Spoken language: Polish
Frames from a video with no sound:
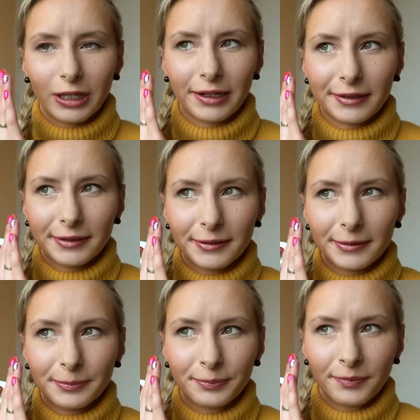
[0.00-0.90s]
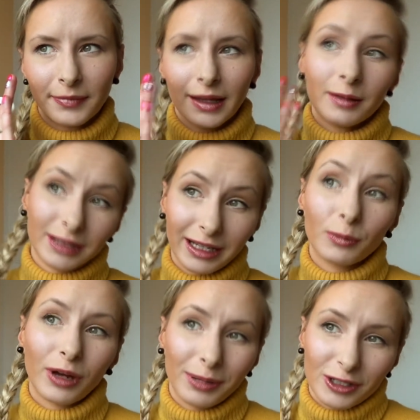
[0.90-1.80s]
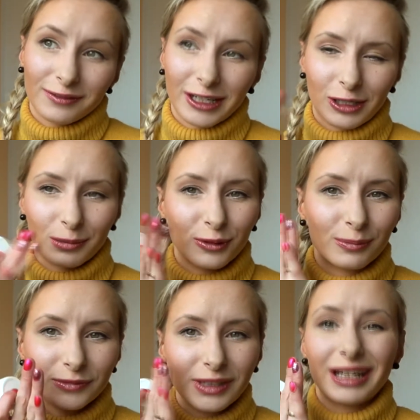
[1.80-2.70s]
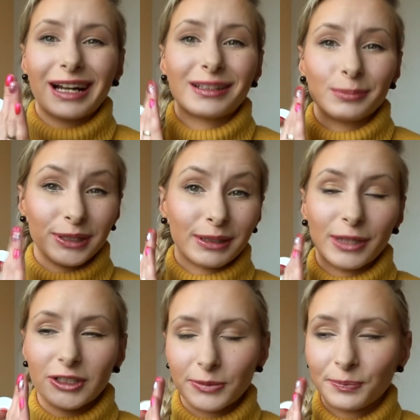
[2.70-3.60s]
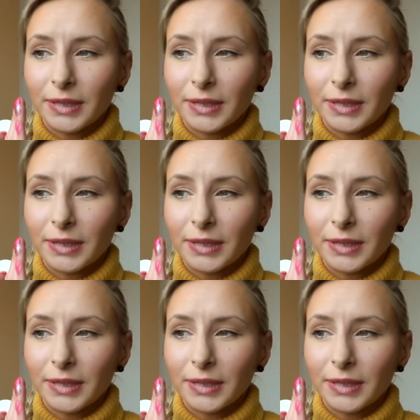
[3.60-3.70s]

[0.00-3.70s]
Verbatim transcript: Yy, takie moje pierwsze wrażenie było, delikatny ping będzie.